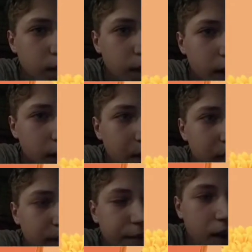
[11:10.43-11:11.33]
frate,
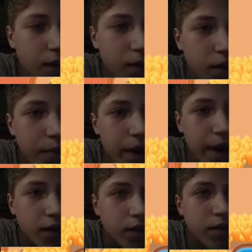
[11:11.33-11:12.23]
lo meriti.
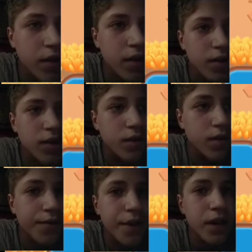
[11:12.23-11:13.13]
Ti, ti freghi i miei
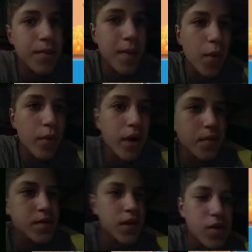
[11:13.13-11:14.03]
power-ups? Adesso
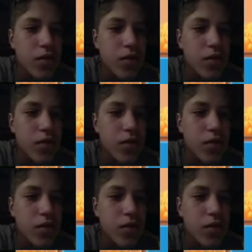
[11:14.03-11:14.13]
crepa.